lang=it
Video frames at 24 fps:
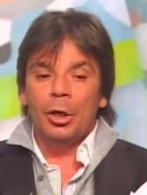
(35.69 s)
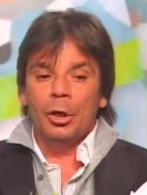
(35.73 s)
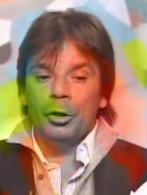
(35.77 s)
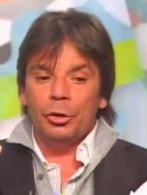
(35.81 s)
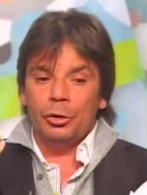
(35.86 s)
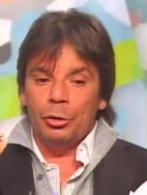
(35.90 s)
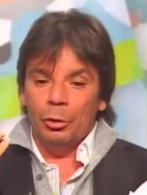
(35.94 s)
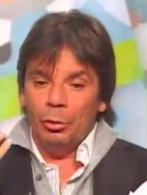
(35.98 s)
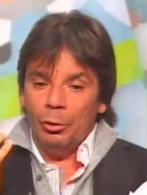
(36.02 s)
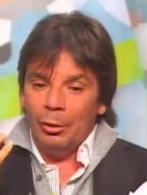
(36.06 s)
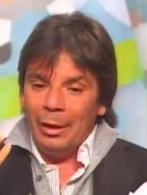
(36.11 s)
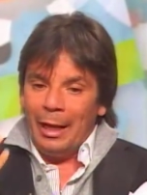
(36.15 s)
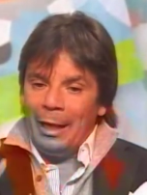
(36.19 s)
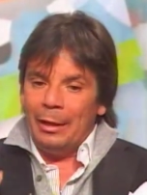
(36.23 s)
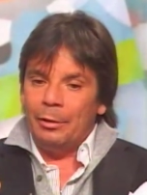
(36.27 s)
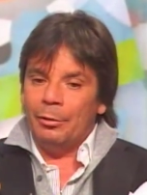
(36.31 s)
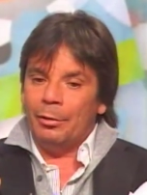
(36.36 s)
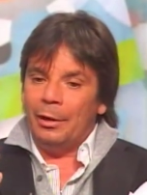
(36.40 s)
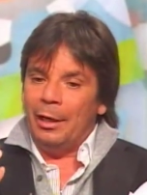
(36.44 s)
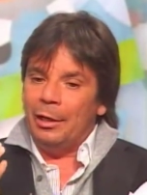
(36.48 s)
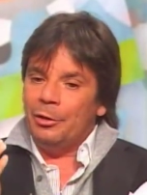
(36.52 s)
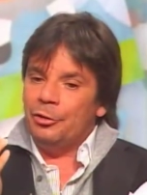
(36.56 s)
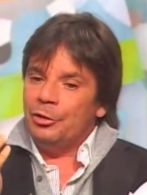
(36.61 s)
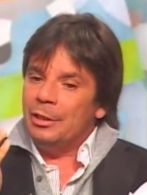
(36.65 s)
Sono
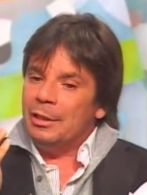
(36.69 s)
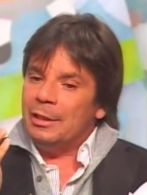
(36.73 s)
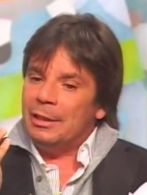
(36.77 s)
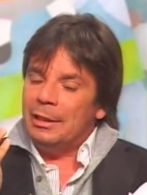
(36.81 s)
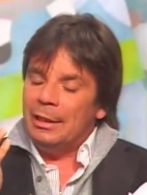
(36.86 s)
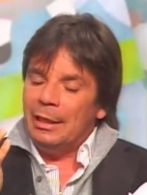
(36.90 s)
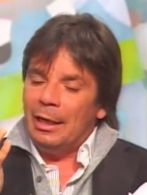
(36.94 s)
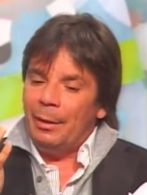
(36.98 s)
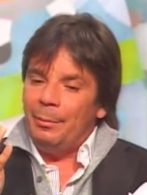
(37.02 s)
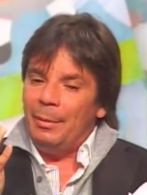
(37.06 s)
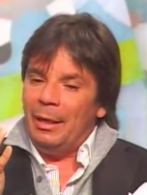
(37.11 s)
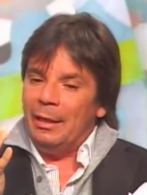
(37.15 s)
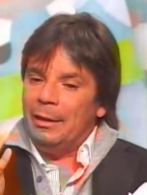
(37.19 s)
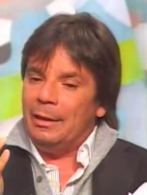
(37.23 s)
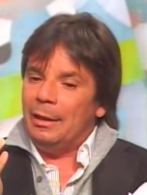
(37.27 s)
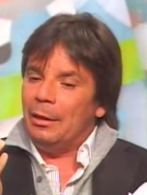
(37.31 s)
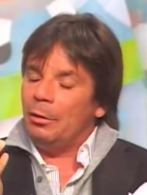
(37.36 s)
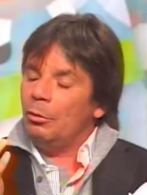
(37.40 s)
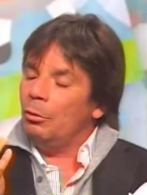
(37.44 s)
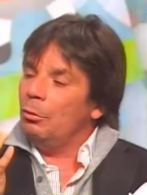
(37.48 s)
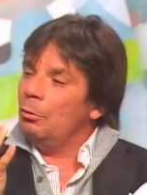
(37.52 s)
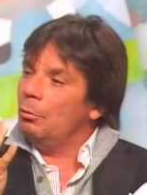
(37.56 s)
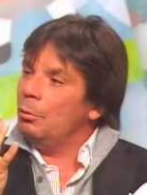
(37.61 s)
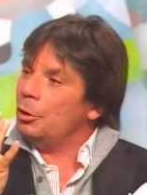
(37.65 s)
nato calcisticamente
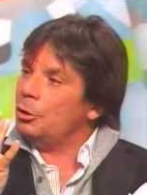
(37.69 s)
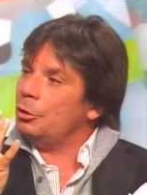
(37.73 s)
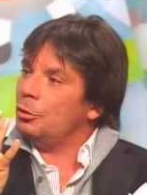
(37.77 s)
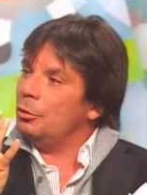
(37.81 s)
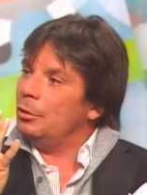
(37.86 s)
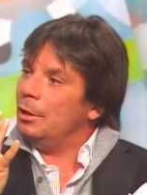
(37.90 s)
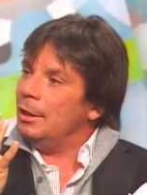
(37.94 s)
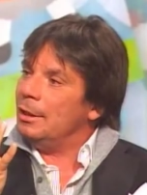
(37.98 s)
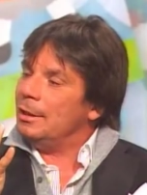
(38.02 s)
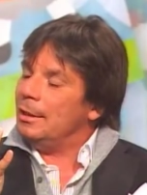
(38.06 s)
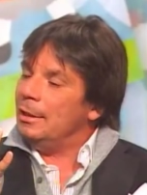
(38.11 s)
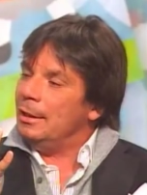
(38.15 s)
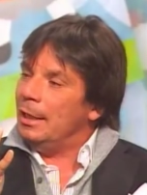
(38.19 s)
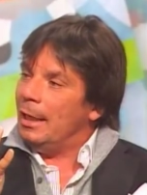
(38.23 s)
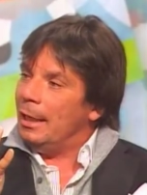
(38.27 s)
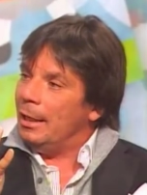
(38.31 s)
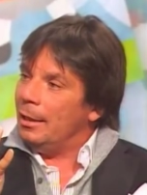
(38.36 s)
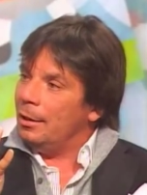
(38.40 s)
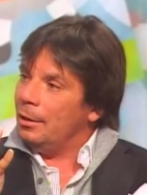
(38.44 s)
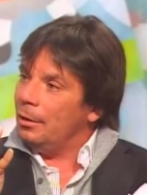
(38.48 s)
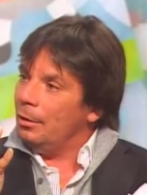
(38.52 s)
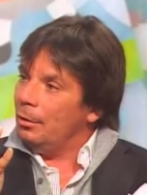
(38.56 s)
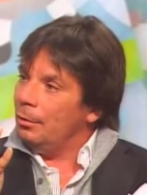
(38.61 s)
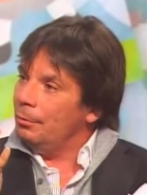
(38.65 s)
con questo
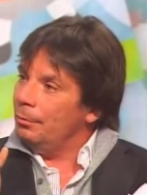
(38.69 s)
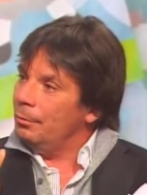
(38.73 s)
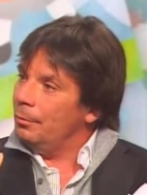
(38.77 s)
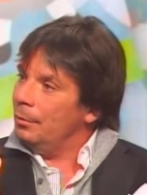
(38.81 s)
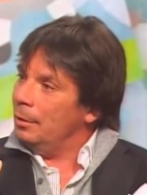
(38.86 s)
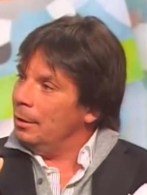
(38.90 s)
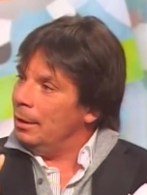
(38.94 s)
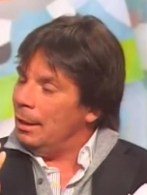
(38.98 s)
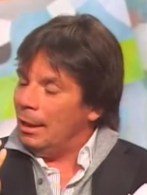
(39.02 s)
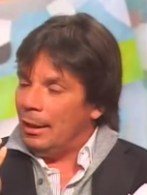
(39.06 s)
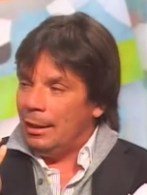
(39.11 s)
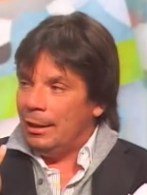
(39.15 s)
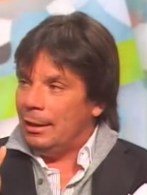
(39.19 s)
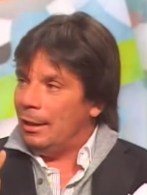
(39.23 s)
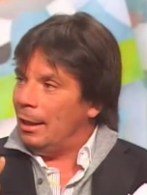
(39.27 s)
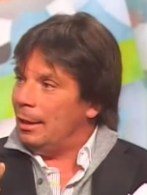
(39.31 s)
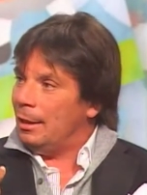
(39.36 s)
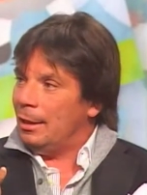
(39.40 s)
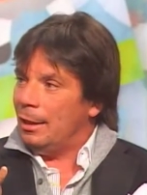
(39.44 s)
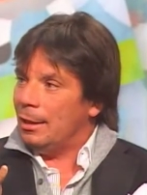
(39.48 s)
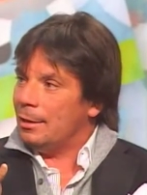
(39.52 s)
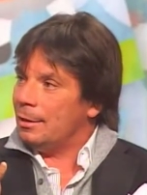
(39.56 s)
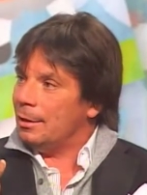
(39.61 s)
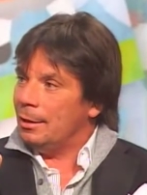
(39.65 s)
desiderio di
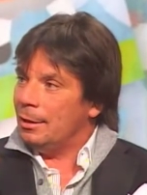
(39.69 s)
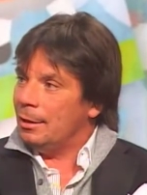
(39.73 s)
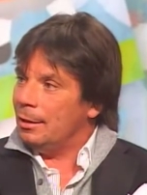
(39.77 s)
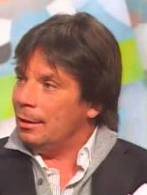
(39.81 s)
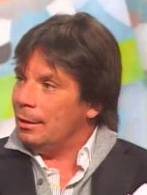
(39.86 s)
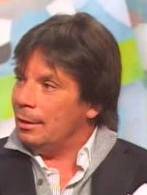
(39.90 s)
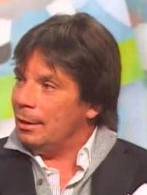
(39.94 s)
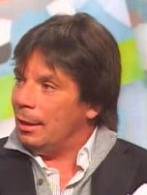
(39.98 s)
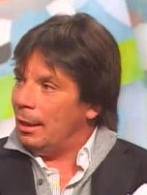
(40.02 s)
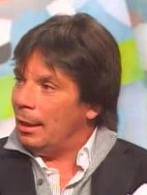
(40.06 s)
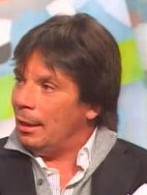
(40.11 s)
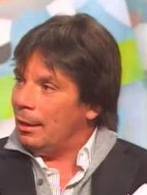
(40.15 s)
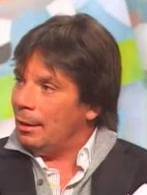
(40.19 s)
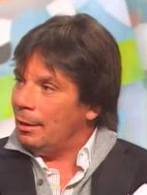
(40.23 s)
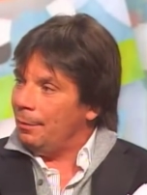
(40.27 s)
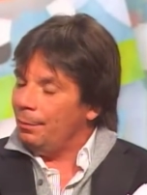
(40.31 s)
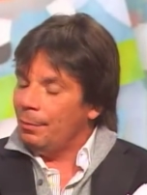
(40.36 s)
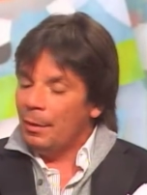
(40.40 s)
allenare la Salernitana